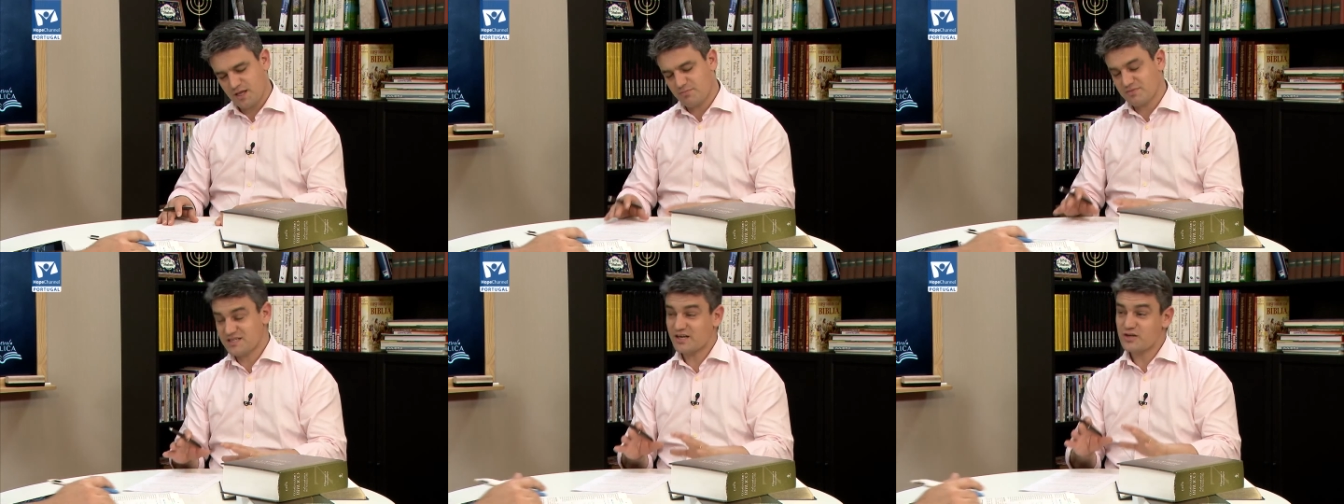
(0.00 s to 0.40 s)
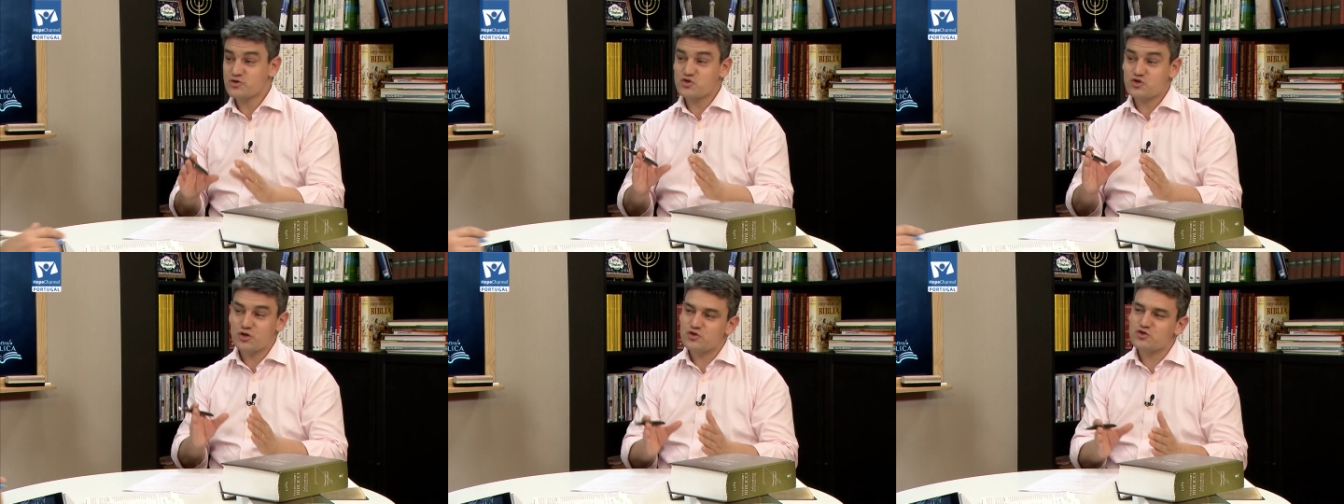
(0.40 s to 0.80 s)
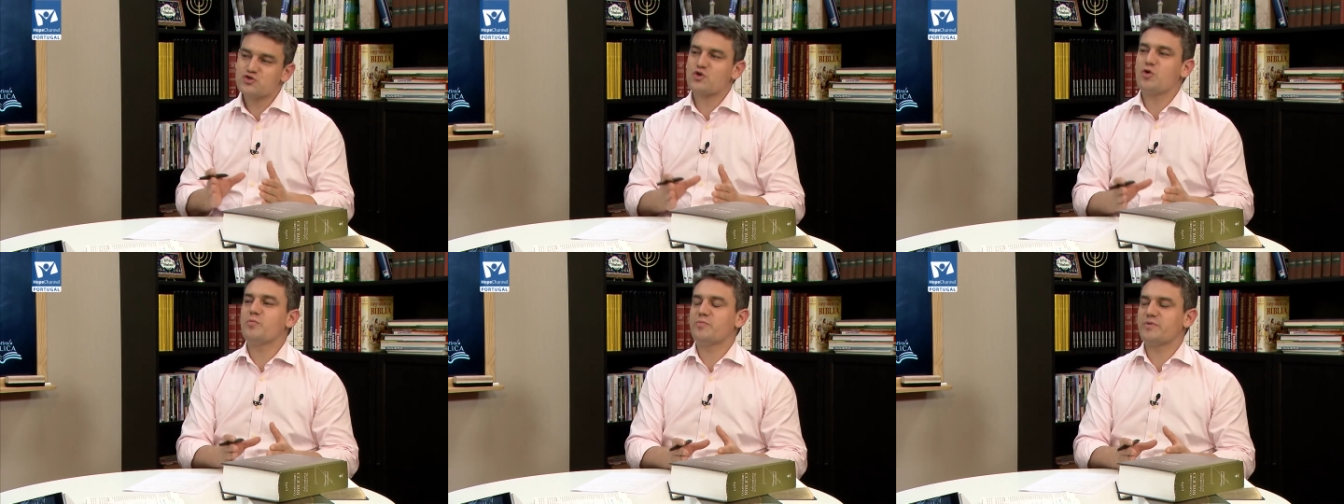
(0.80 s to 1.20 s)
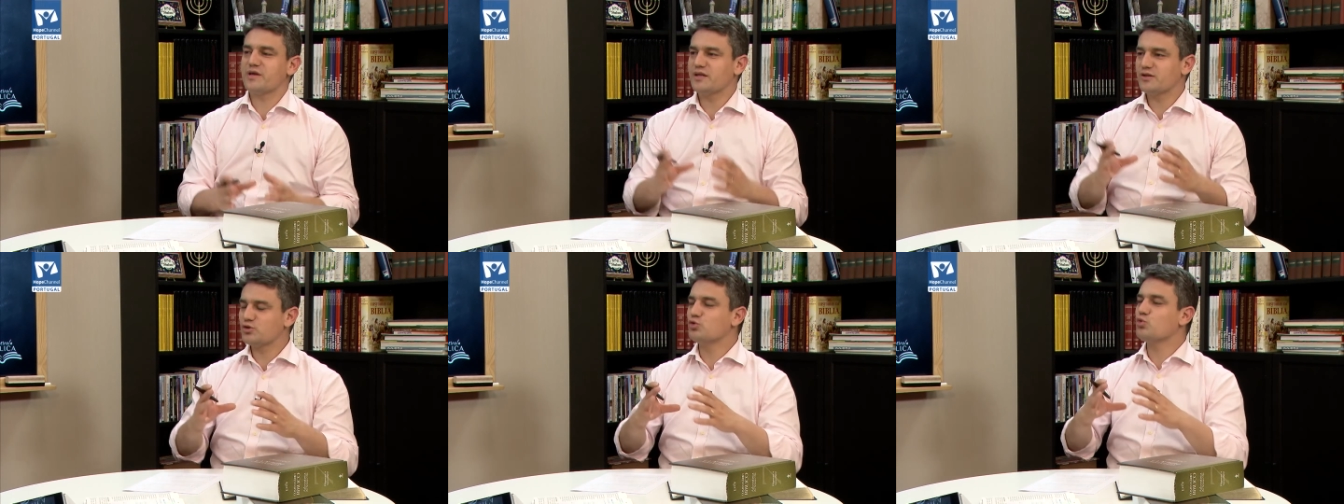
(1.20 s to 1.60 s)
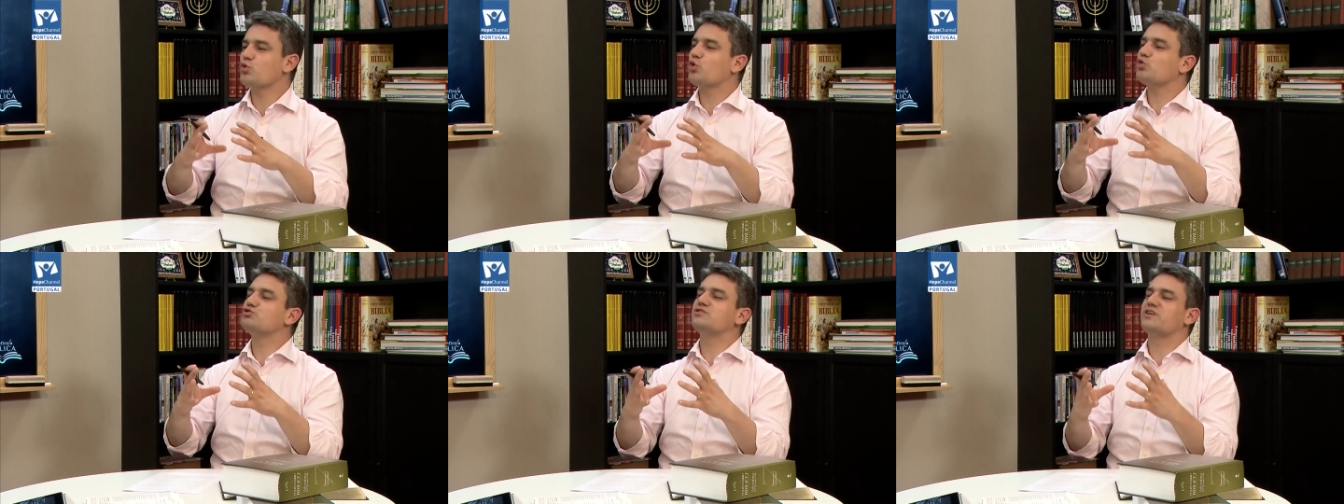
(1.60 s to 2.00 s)
mas ela só se compreende num
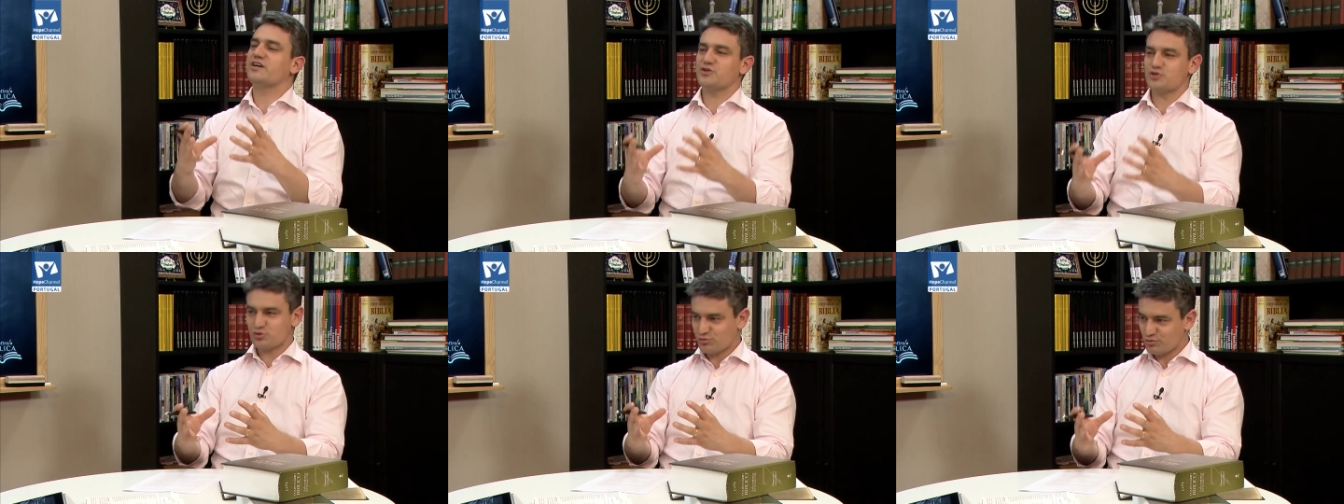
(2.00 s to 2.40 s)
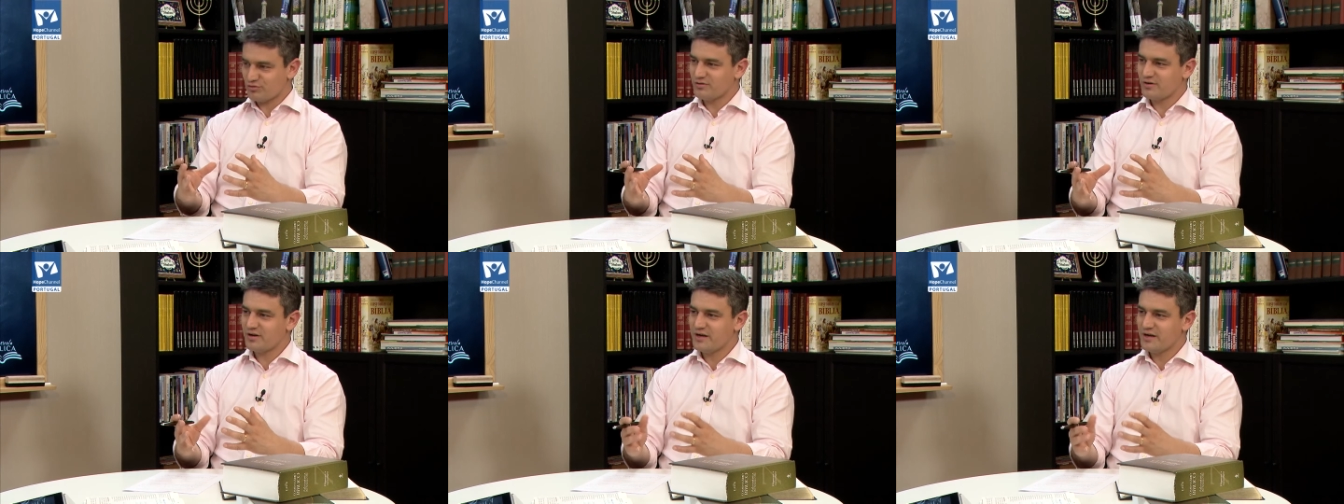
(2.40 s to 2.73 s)
contexto.